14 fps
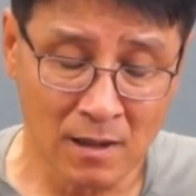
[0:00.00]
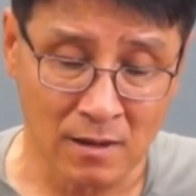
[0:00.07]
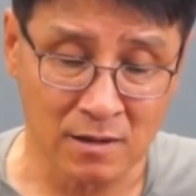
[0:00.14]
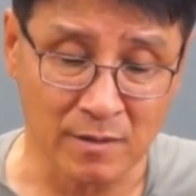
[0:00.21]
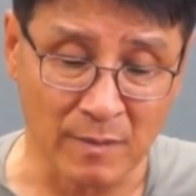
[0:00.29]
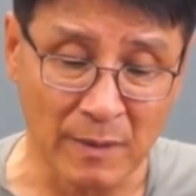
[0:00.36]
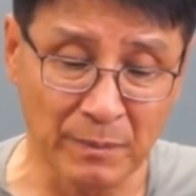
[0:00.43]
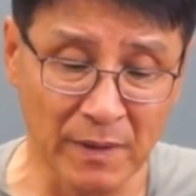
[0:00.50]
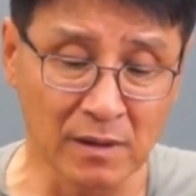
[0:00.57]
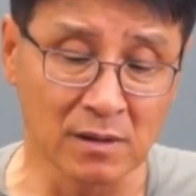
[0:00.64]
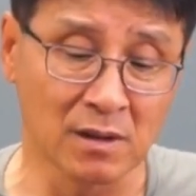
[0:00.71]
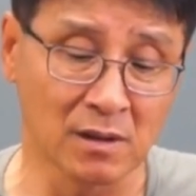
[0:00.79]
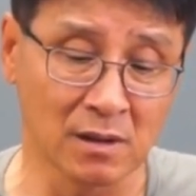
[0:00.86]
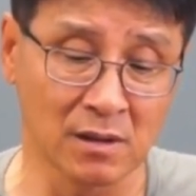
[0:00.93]
그래서 몇
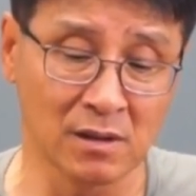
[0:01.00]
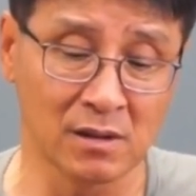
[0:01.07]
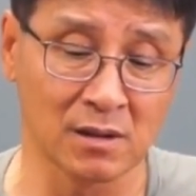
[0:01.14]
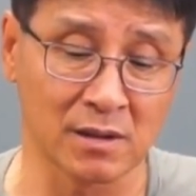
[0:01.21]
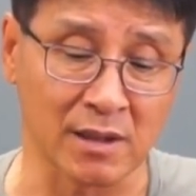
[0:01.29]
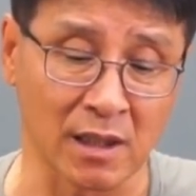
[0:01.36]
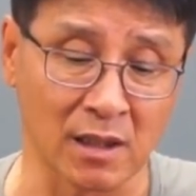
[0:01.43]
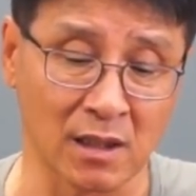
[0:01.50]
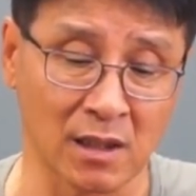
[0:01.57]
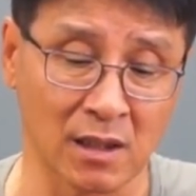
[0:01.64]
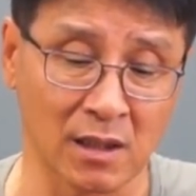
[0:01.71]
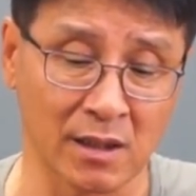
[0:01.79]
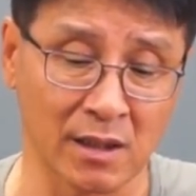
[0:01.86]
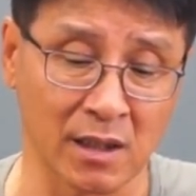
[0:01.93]
번을
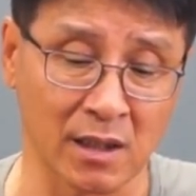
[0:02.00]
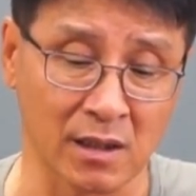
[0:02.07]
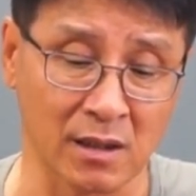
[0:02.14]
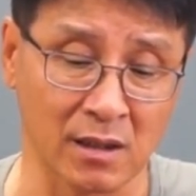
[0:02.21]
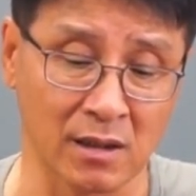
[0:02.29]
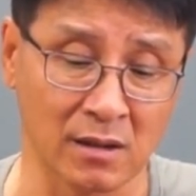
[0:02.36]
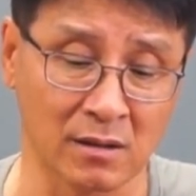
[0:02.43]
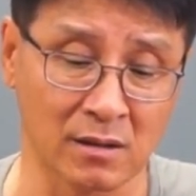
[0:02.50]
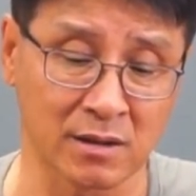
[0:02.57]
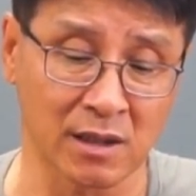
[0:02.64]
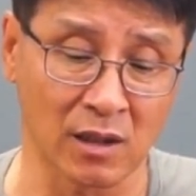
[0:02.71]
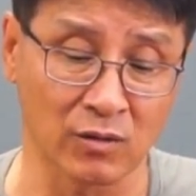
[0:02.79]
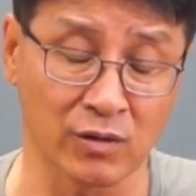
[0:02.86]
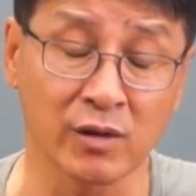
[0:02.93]
제가 이렇게 이걸
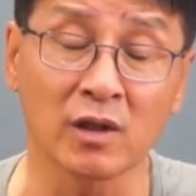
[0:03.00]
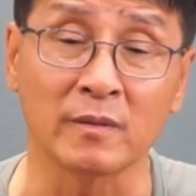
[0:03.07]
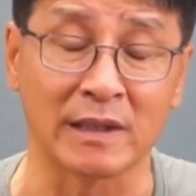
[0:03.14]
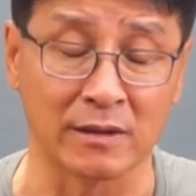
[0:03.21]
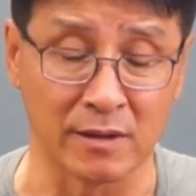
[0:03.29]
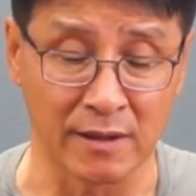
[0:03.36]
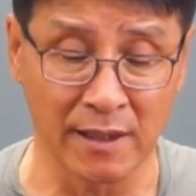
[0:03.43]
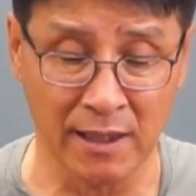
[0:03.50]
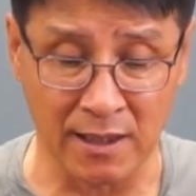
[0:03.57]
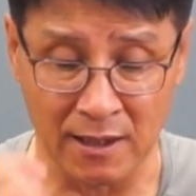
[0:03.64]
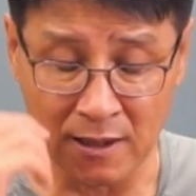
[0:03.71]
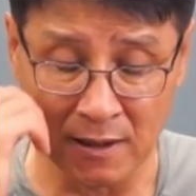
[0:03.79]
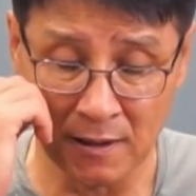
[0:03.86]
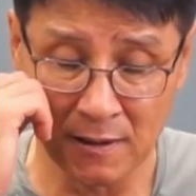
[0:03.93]
차고 뛰어봤는데